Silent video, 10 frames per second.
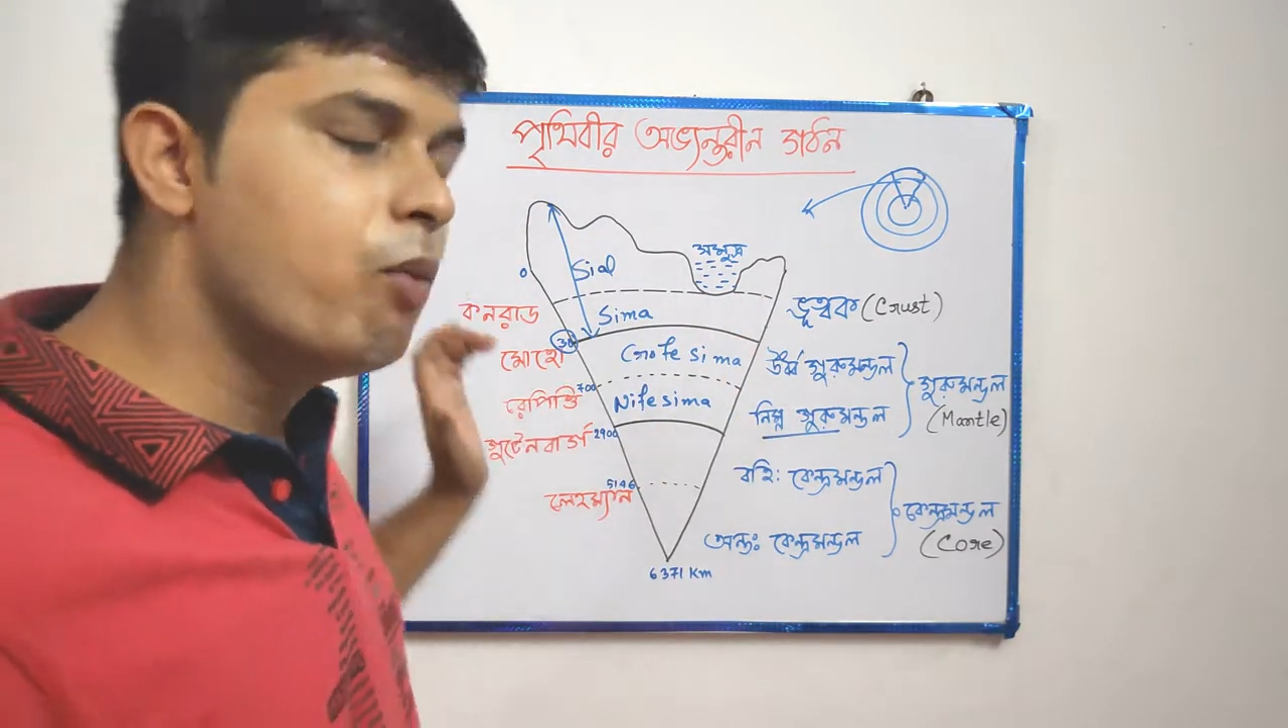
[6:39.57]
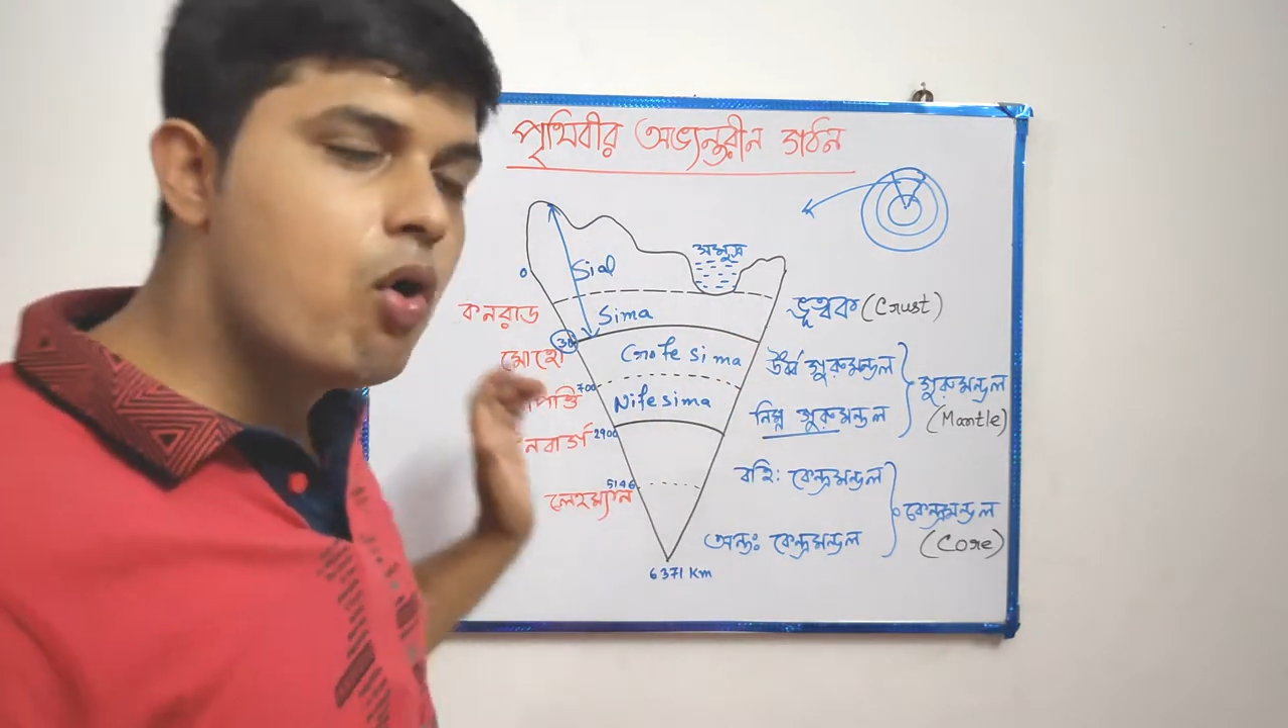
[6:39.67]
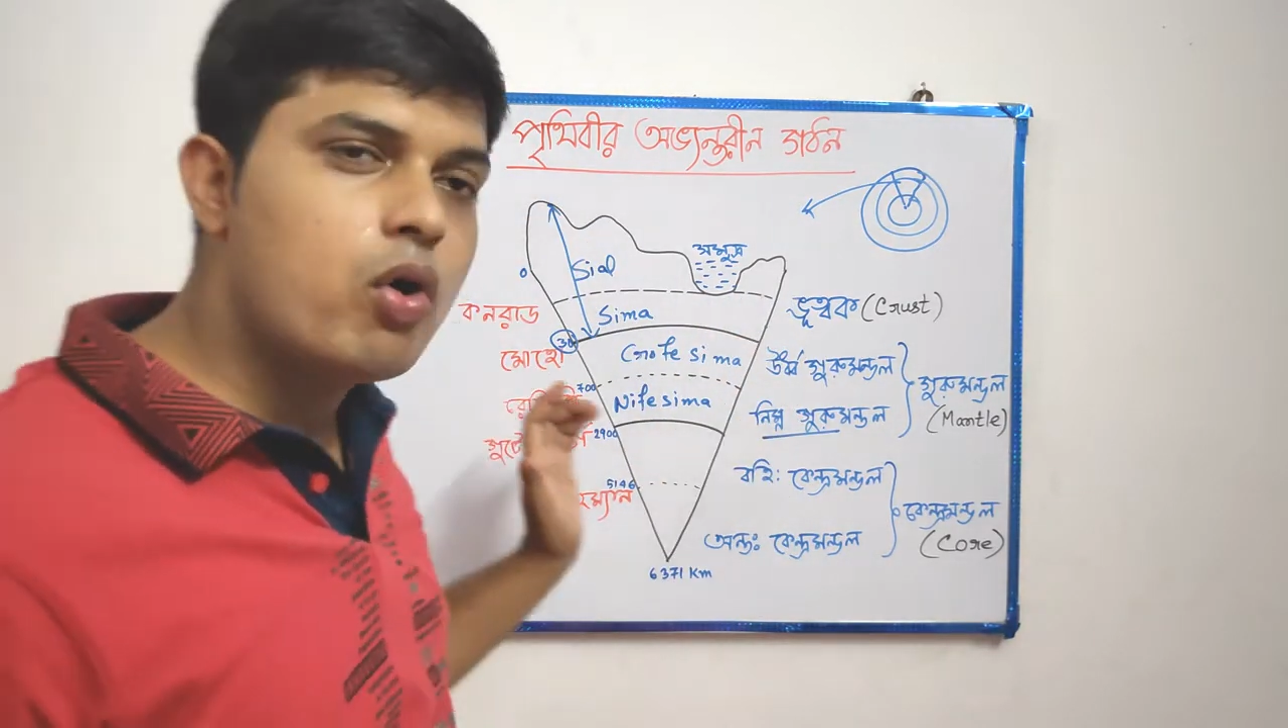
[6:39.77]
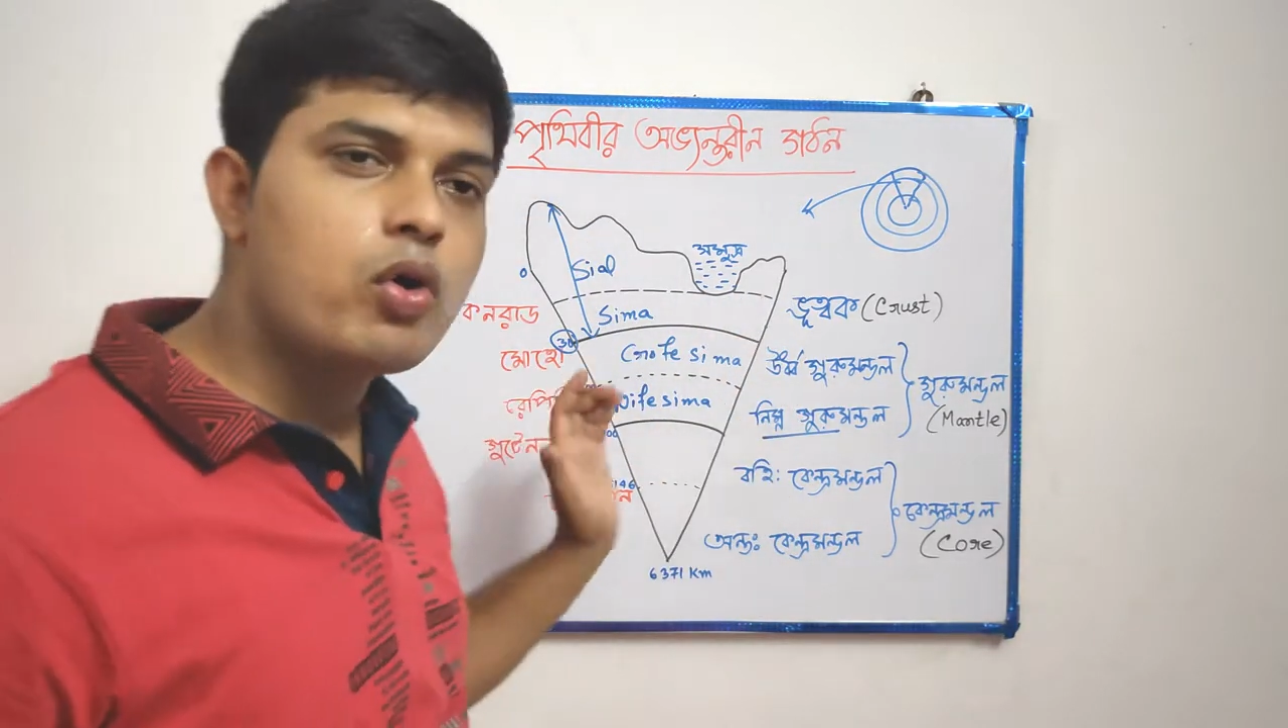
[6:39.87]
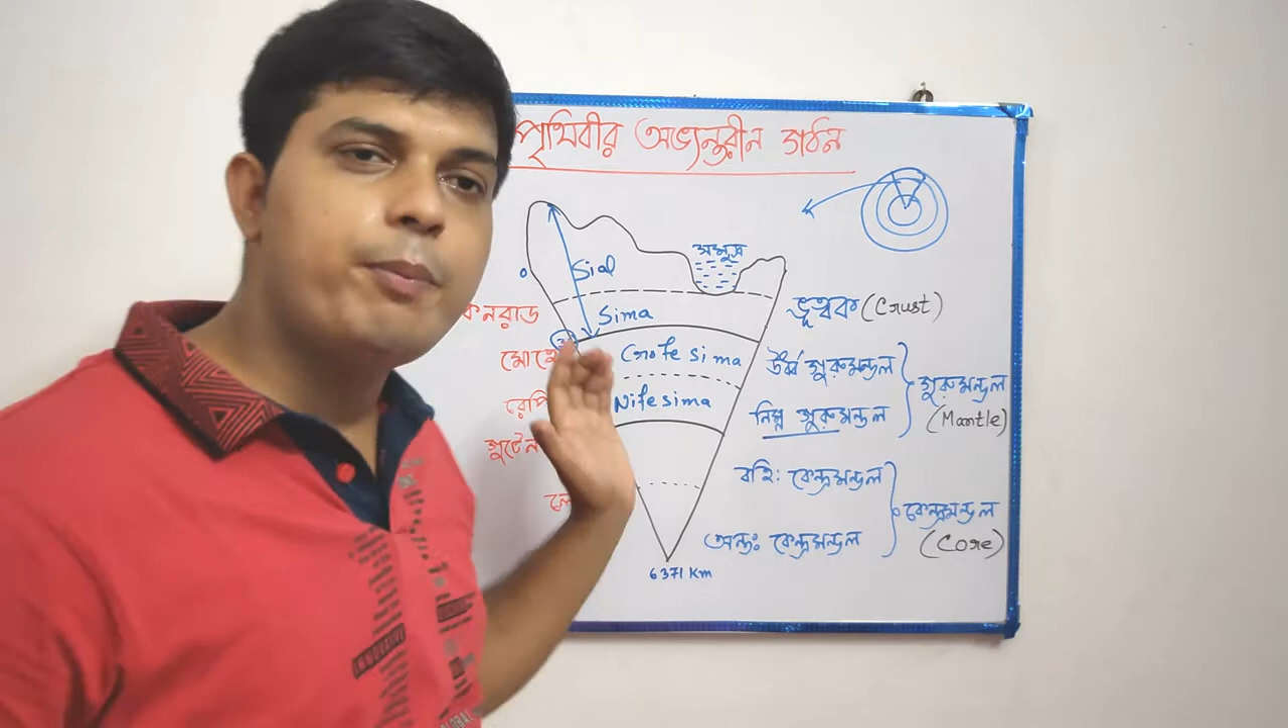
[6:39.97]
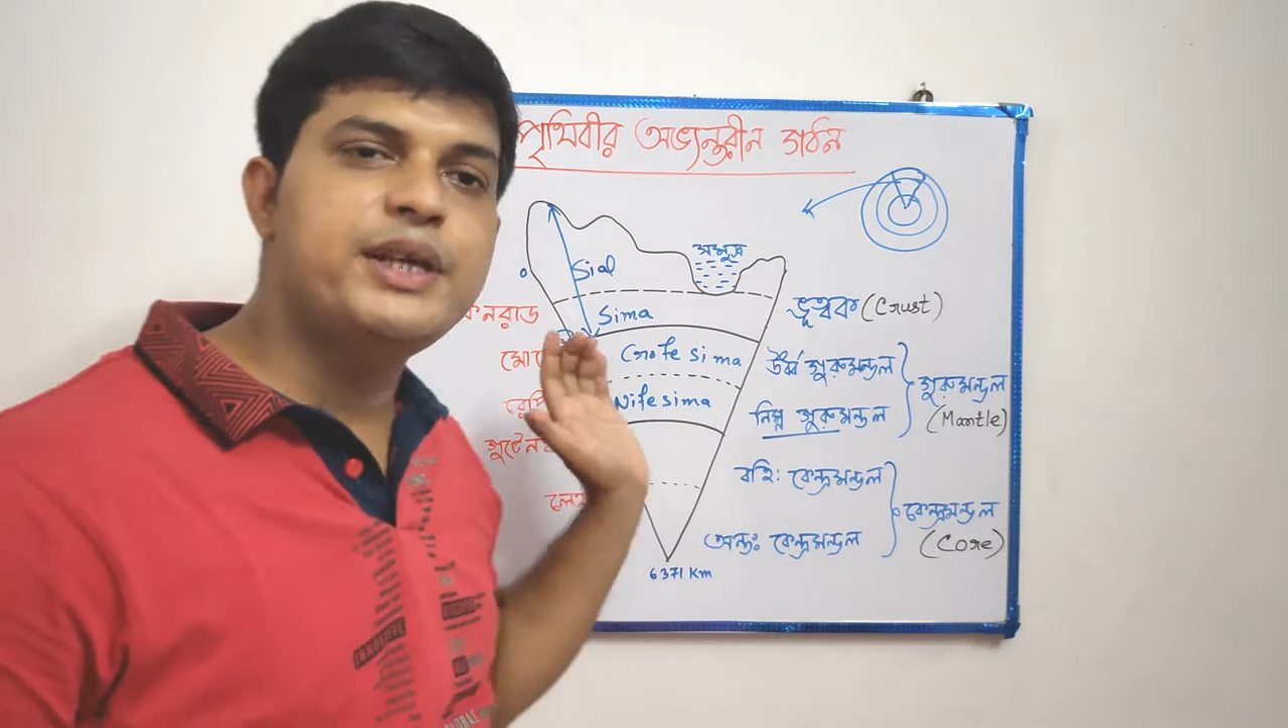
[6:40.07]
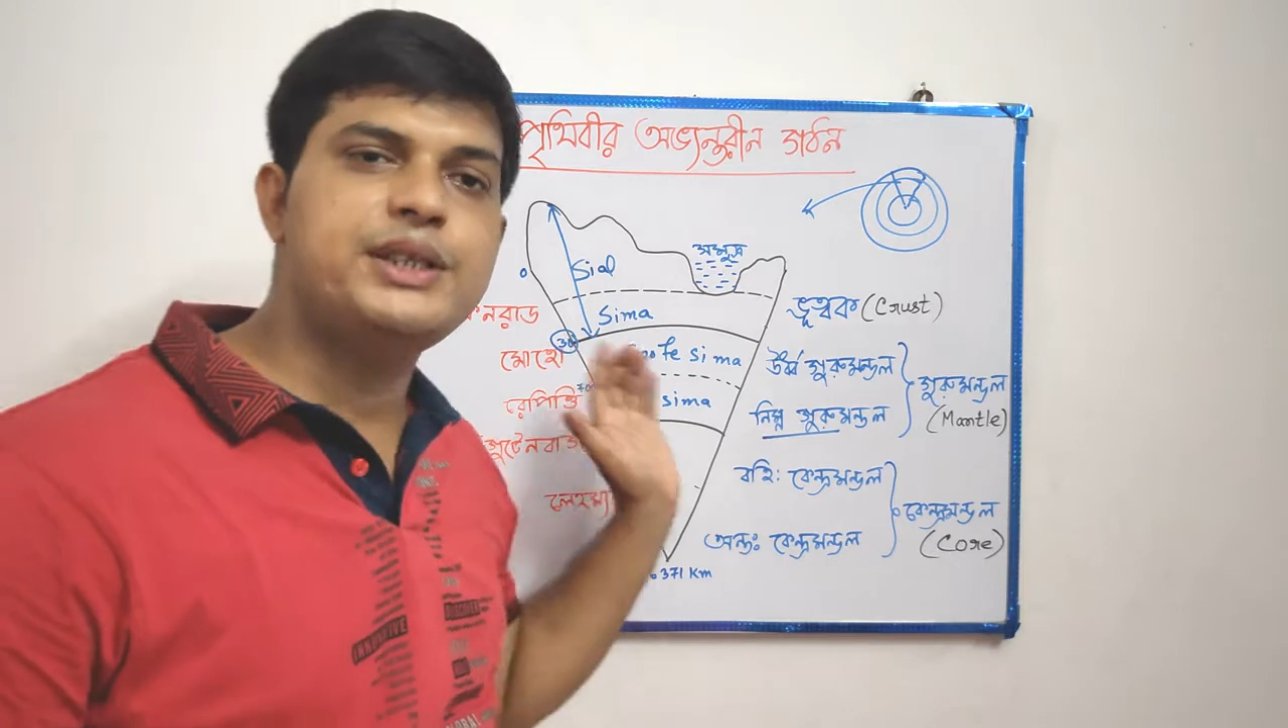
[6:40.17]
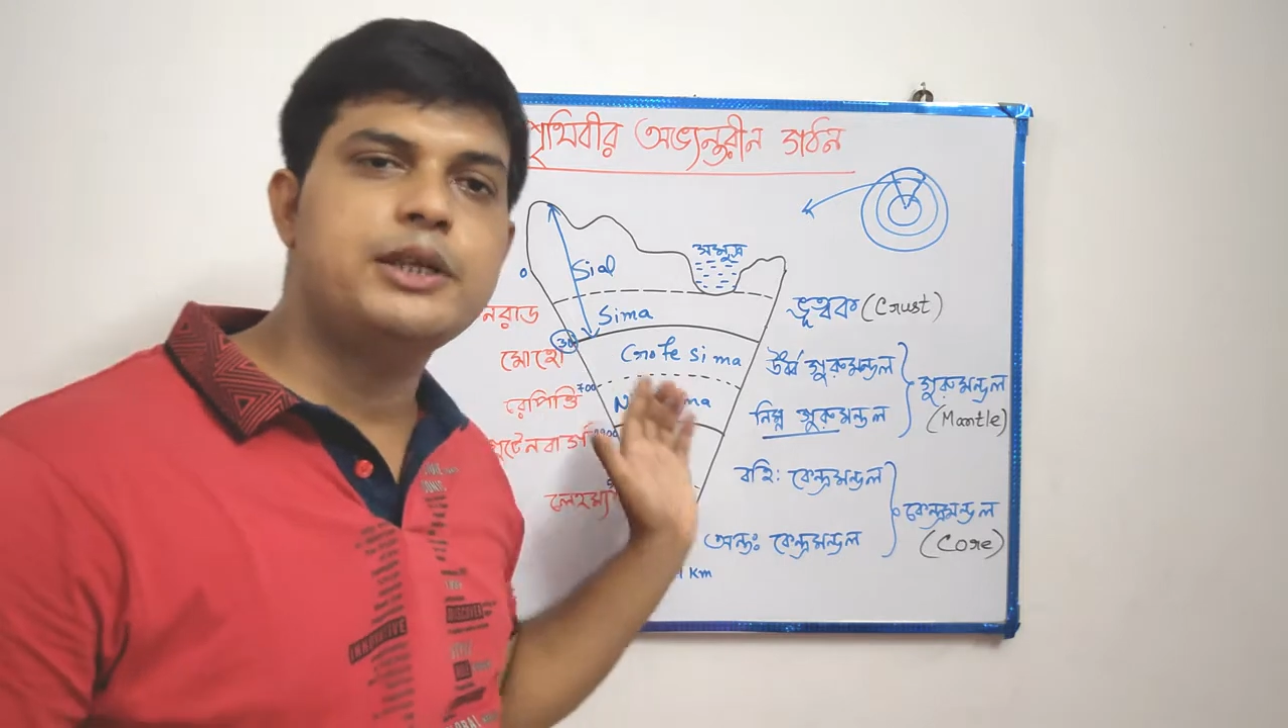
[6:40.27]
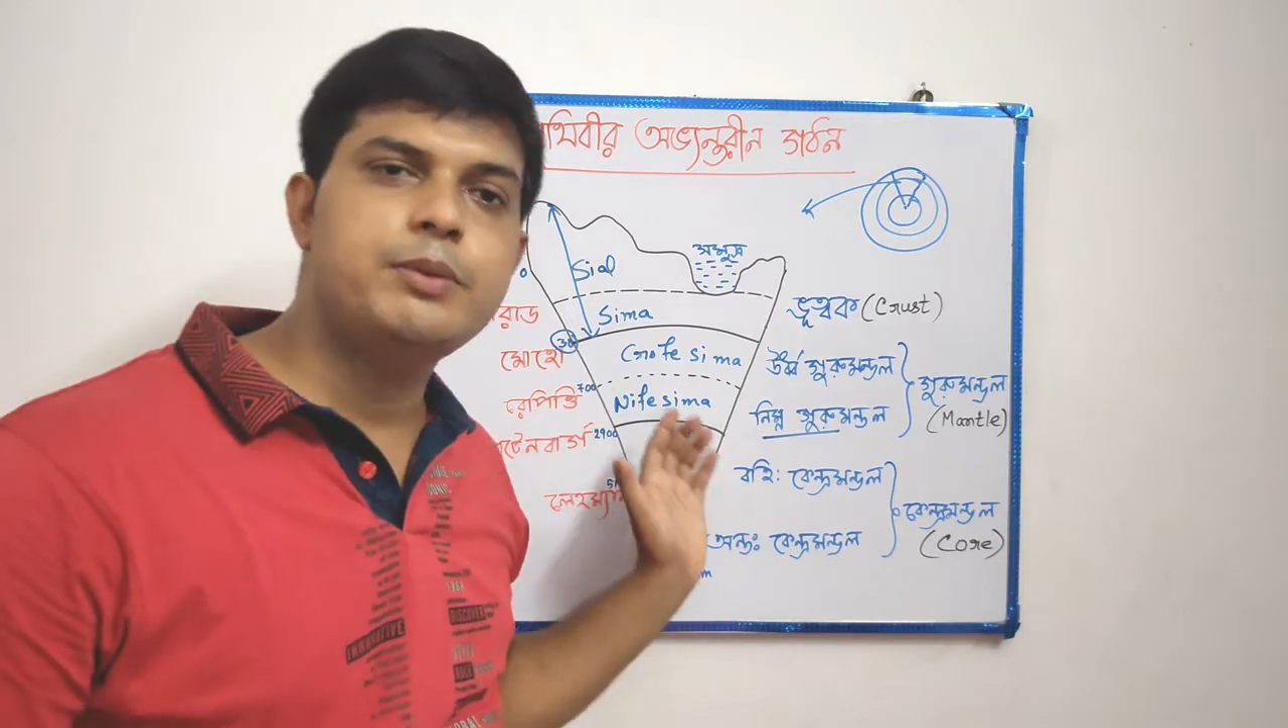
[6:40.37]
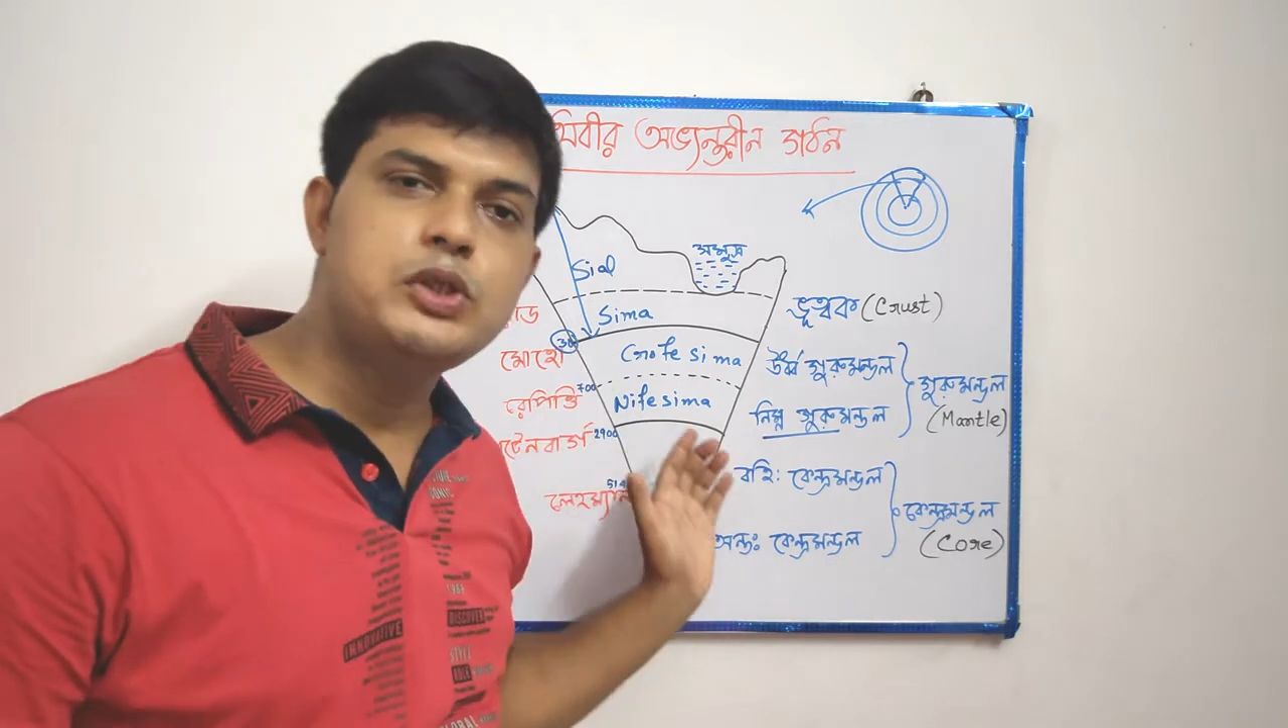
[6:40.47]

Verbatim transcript: মোহর ও ভিসিক